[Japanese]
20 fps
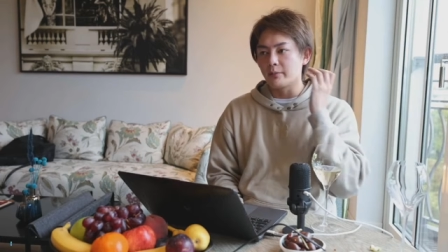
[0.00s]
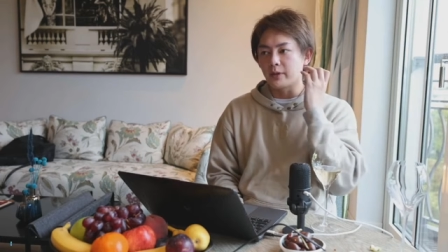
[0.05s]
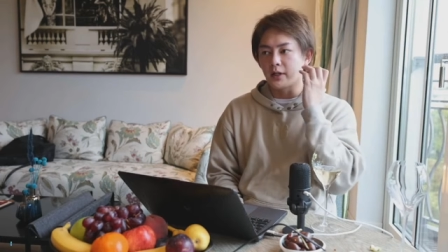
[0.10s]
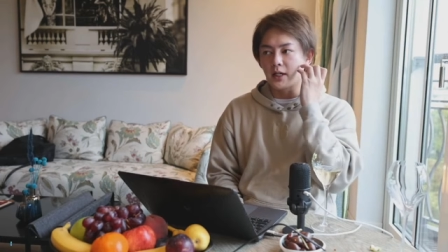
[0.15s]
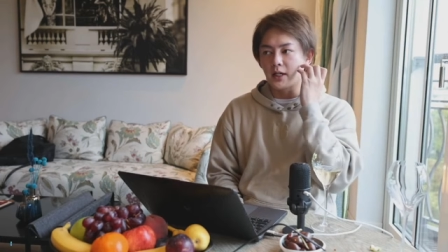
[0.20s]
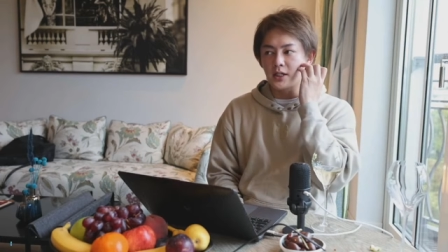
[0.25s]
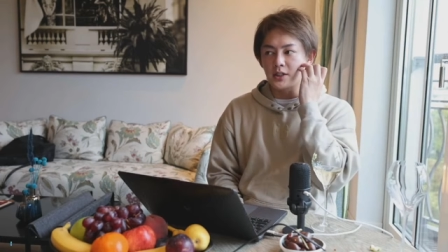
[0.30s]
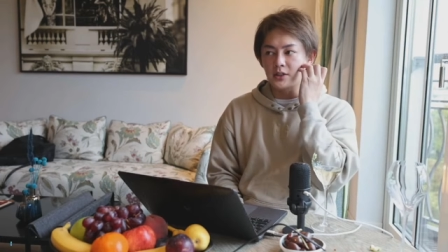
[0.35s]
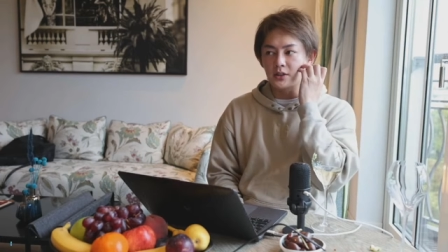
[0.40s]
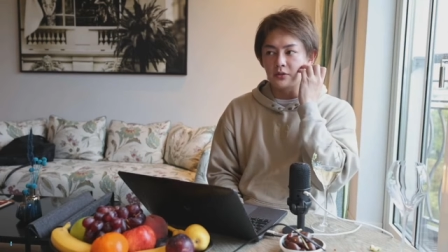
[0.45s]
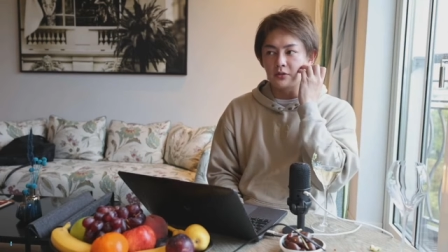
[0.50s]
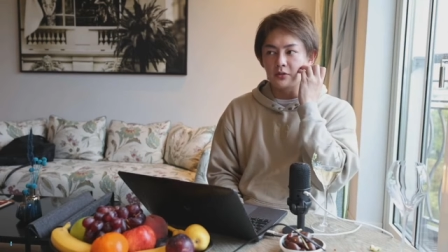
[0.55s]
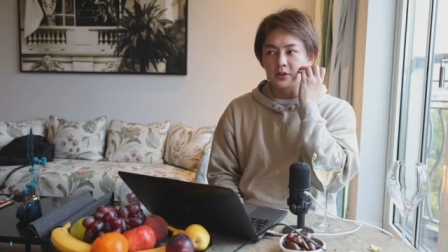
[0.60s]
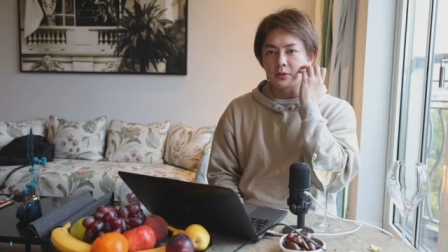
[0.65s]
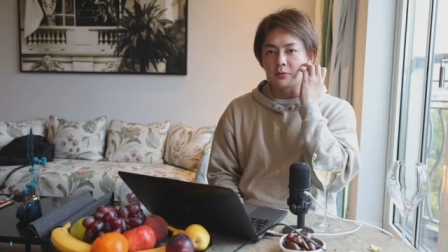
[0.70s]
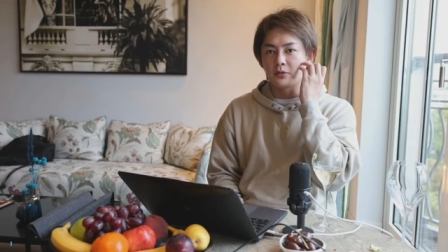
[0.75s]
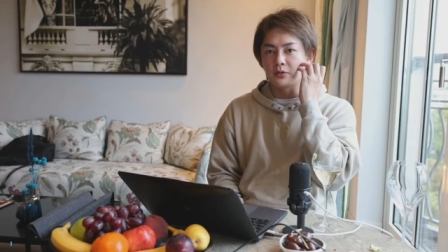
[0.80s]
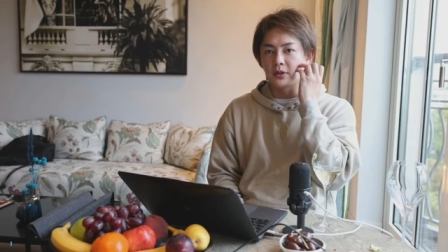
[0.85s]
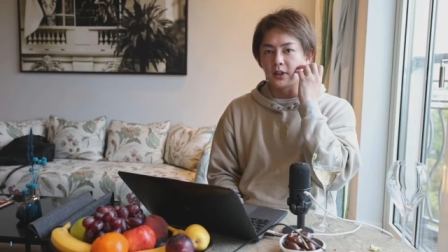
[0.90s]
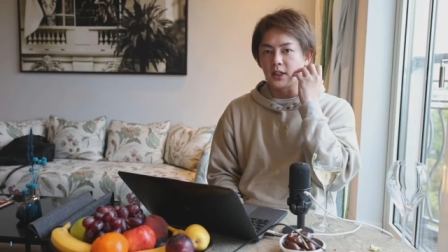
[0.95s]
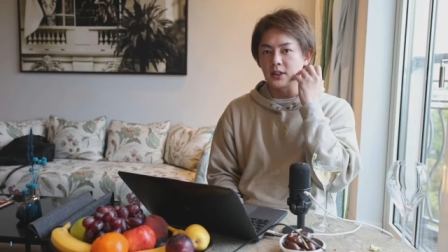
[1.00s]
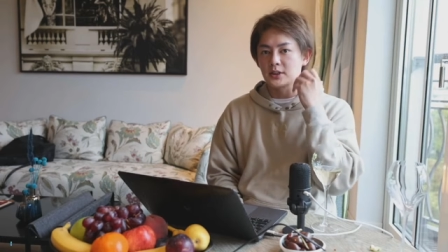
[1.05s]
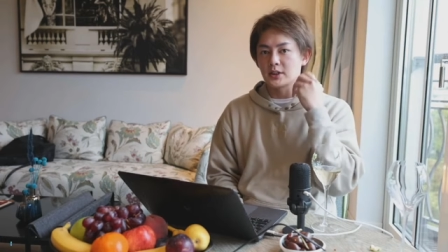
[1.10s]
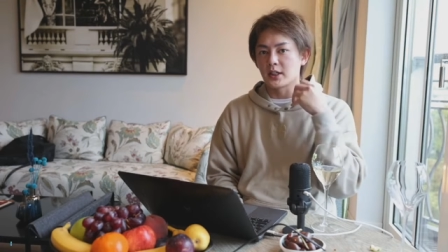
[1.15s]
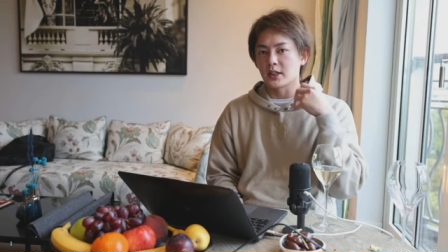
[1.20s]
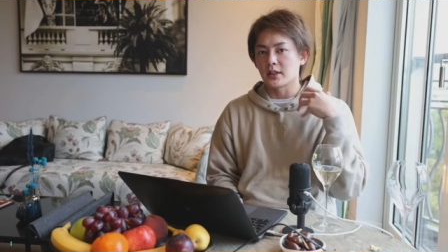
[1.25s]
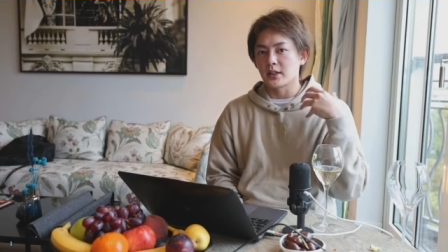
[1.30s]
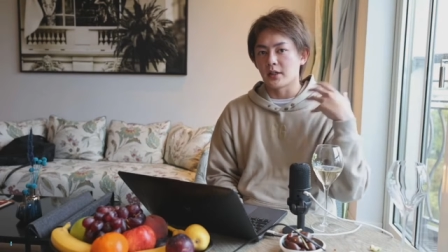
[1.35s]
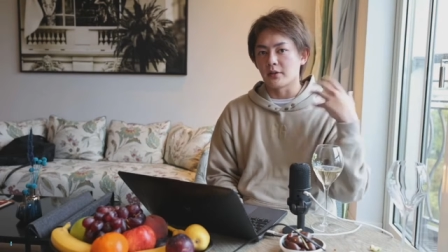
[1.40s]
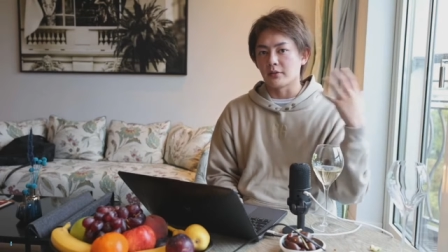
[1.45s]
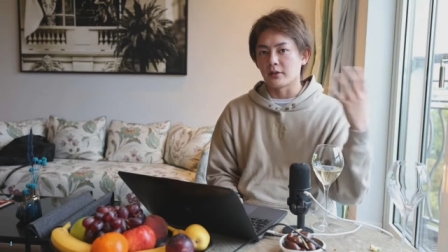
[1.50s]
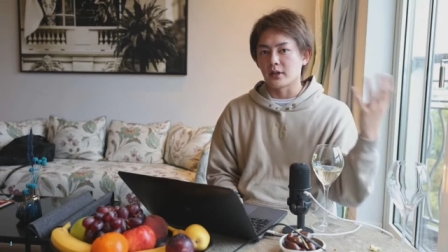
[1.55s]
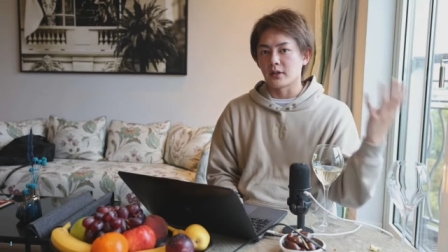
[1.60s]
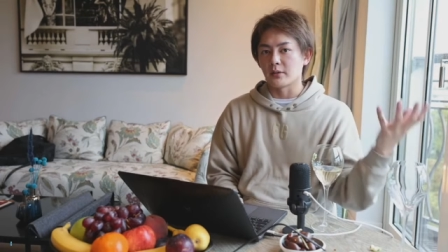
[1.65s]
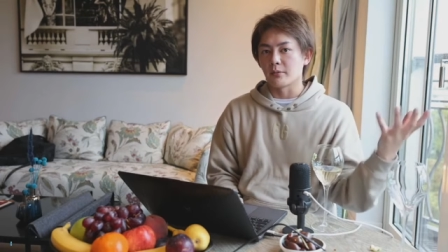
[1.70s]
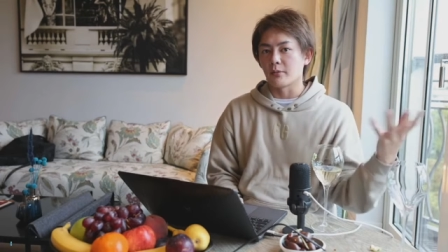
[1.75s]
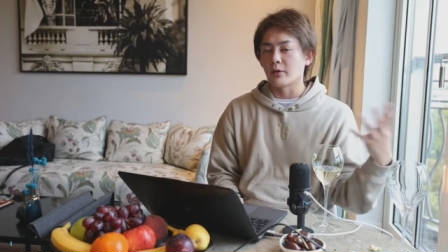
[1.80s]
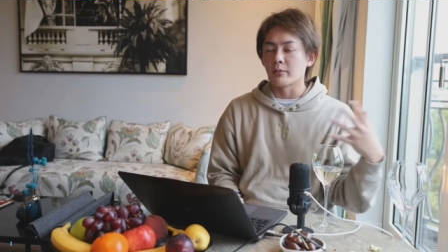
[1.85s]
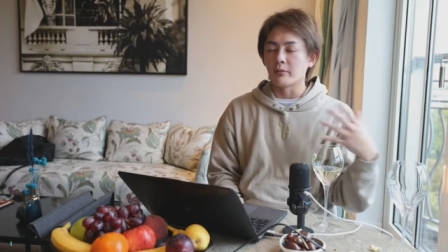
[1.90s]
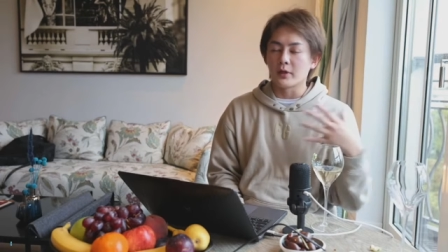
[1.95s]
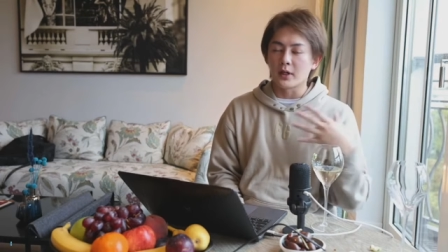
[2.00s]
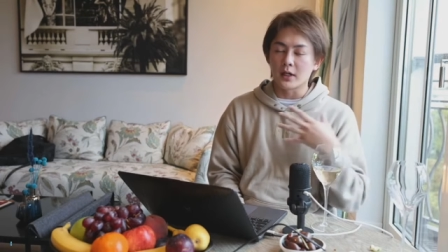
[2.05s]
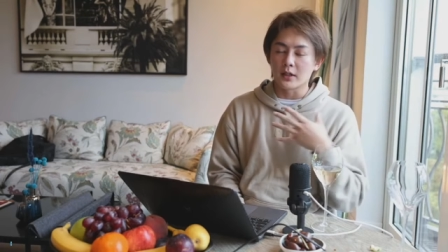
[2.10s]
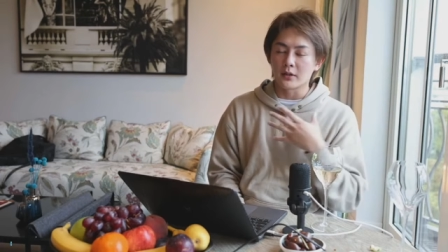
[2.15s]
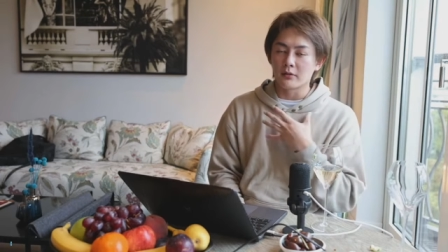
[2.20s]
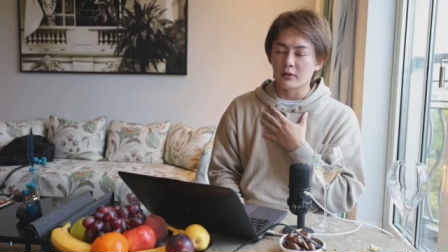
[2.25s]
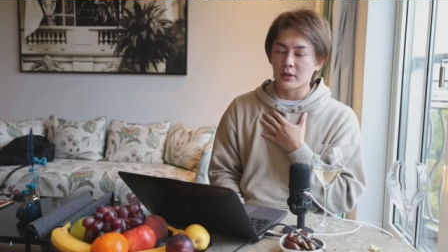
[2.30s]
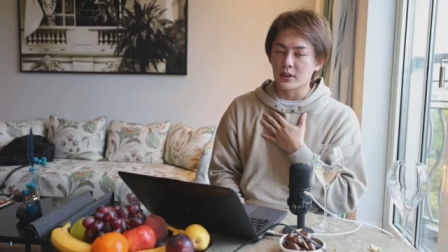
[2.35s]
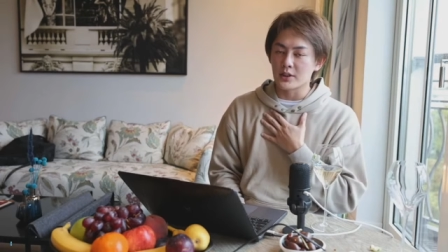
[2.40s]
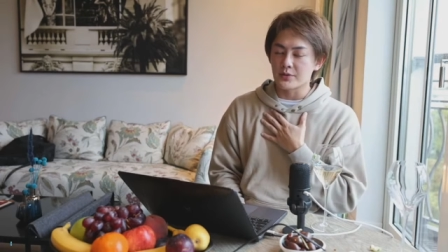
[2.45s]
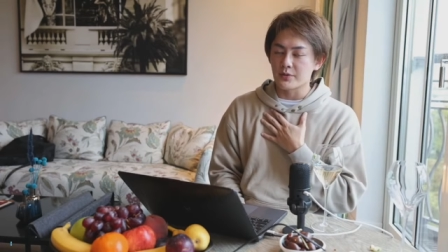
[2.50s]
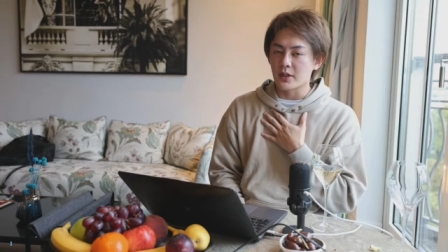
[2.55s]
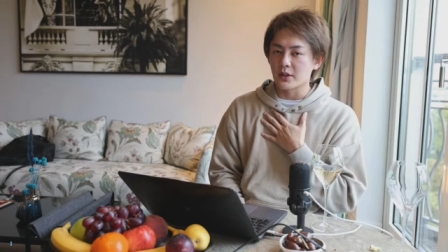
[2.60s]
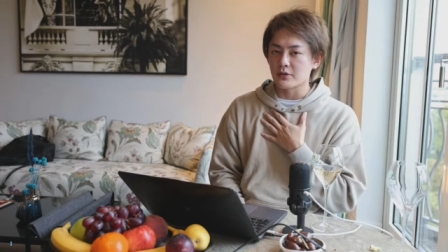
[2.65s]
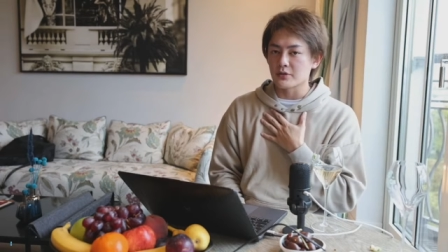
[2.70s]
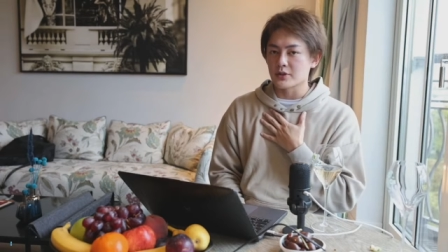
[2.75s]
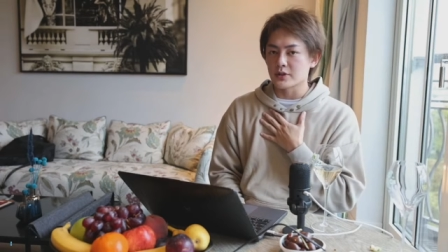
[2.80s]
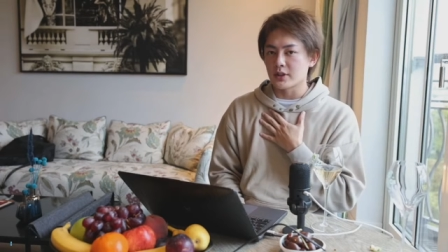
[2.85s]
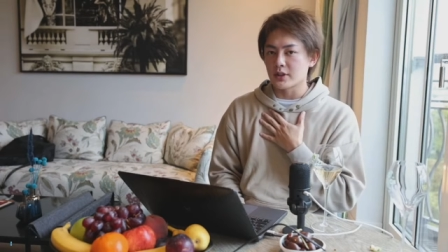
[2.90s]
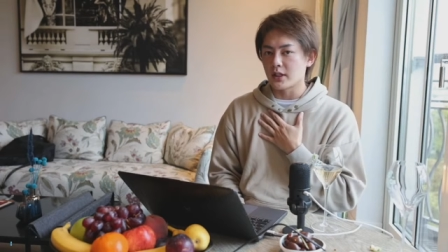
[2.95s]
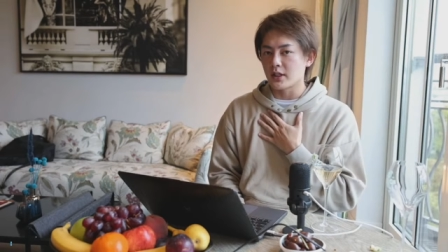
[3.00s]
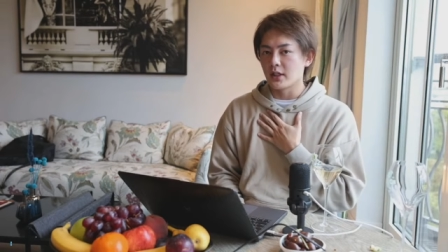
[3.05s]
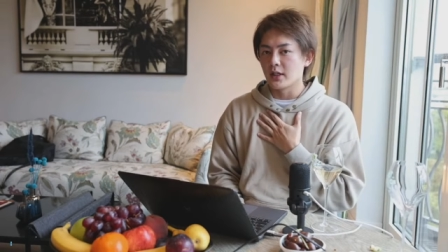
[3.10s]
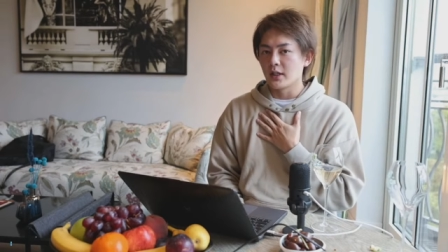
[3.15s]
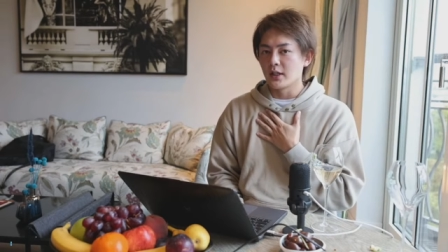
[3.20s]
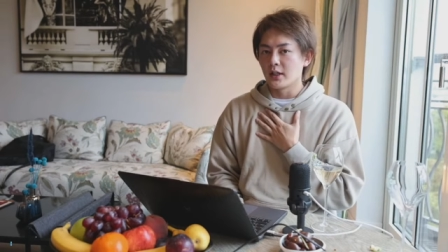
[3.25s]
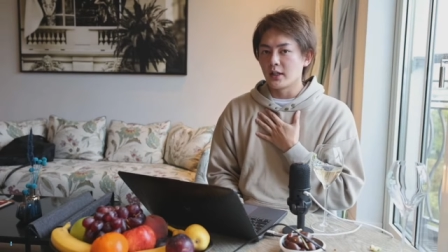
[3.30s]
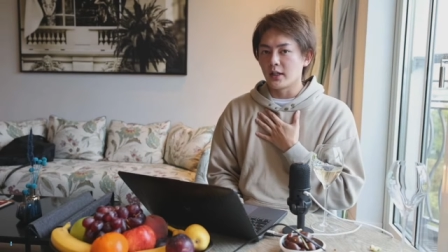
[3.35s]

まあ、雷神の良さもっと出していきたいよねって、僕も格闘技一ファンとして、